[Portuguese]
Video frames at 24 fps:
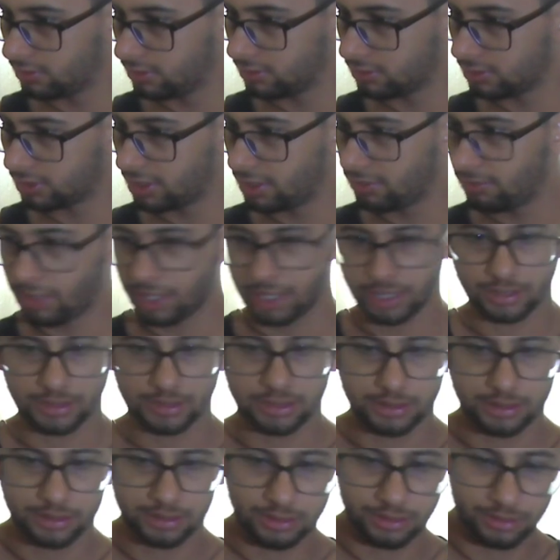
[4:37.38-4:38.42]
que
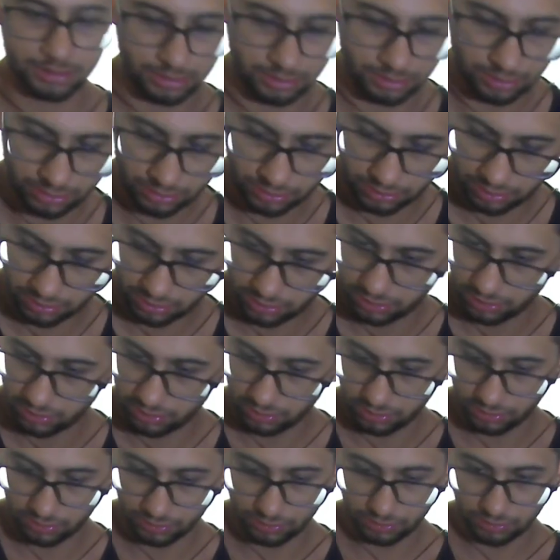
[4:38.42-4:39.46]
mais?
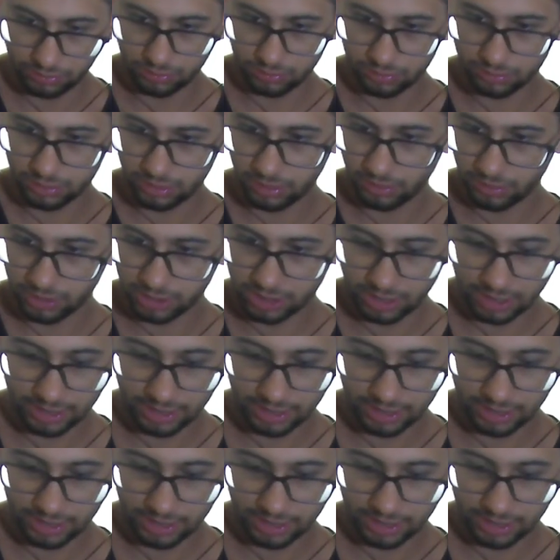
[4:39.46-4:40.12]
Um que eu achei